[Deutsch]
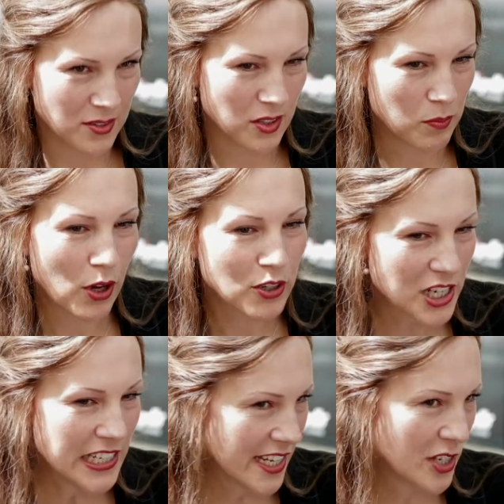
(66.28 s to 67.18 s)
Also die
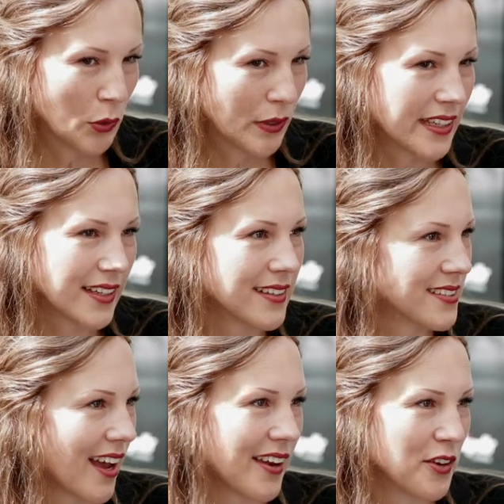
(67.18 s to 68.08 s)
Blockchain-Technologie
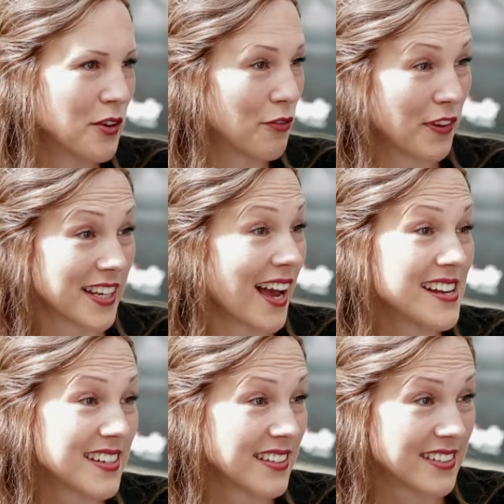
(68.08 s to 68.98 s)
ist eine
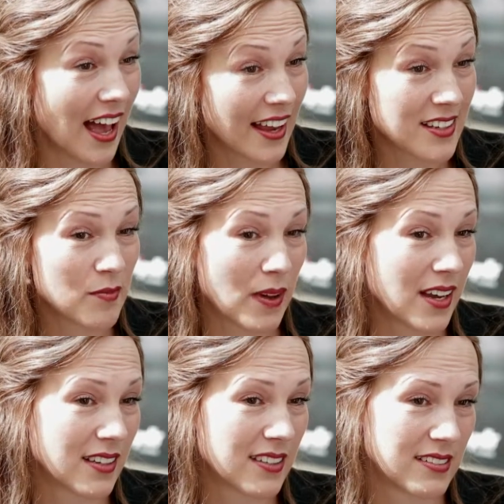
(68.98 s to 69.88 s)
verteilte
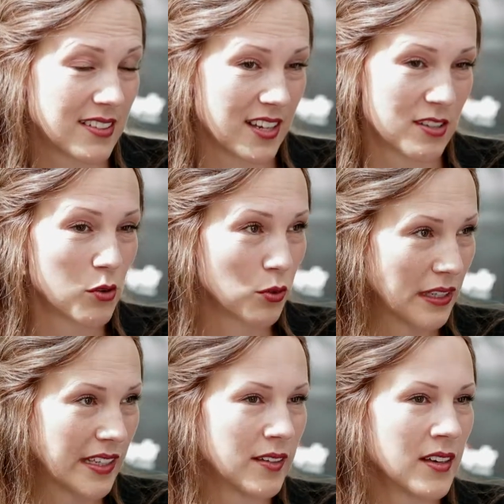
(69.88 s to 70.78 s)

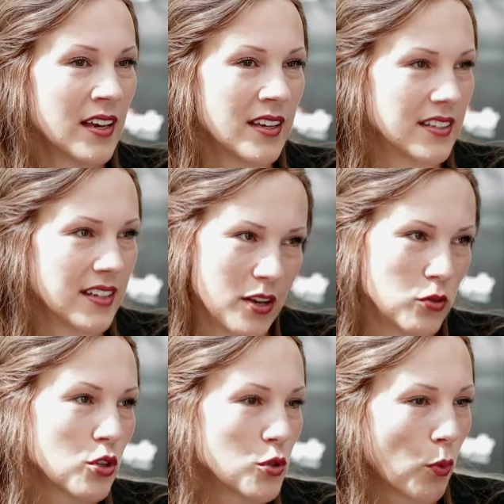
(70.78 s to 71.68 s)
Datenbank-Technologie, die ihren
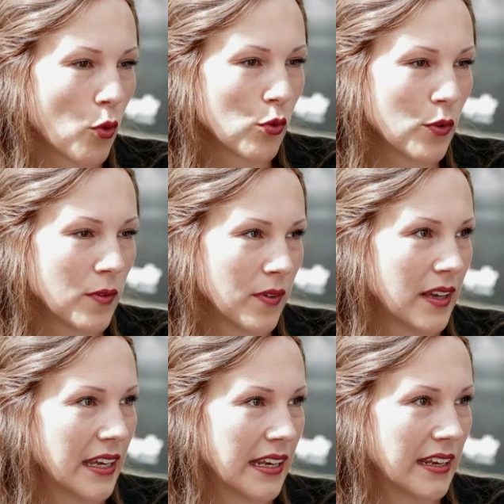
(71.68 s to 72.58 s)
Ursprung
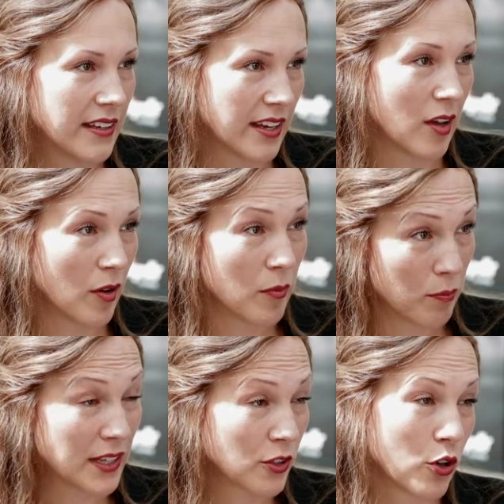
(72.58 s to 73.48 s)
in der
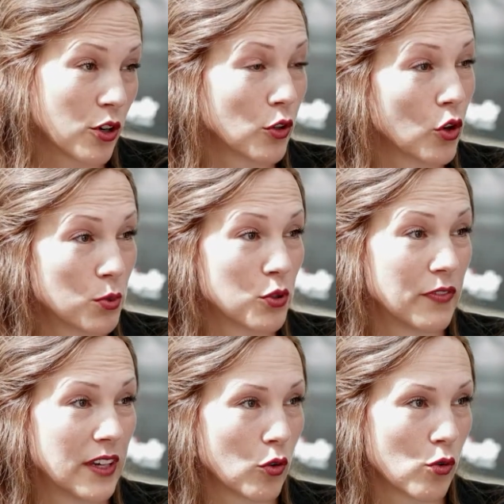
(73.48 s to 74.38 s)

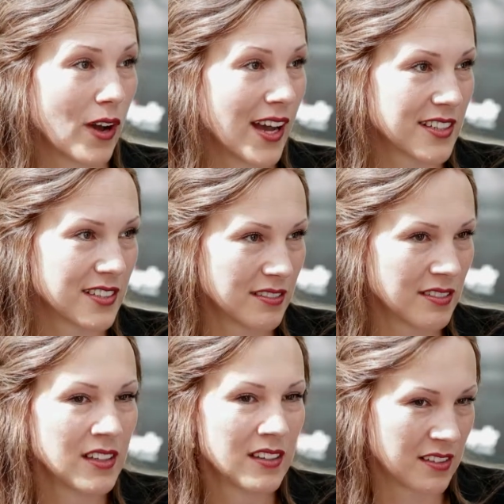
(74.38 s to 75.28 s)
Bitcoin-Kryptowährung hatte,
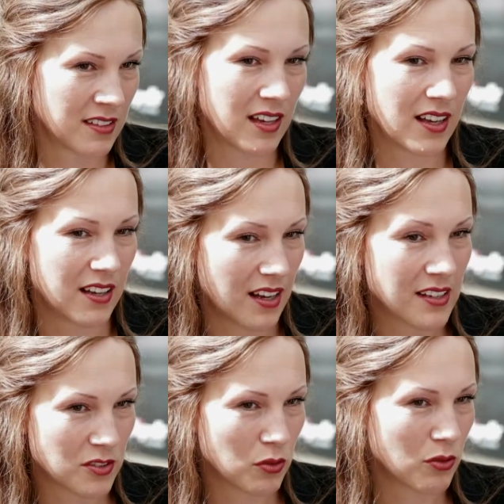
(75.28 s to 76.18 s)
mhm.
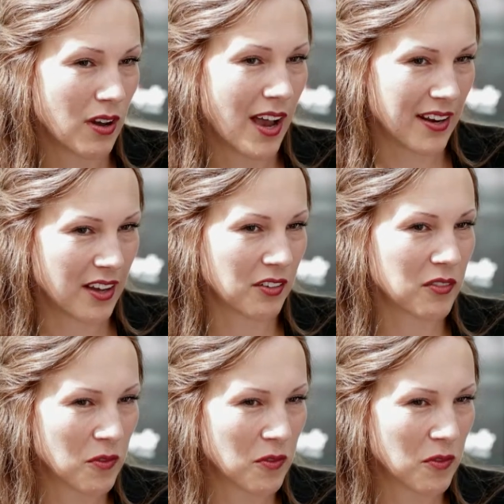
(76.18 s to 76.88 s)
also einer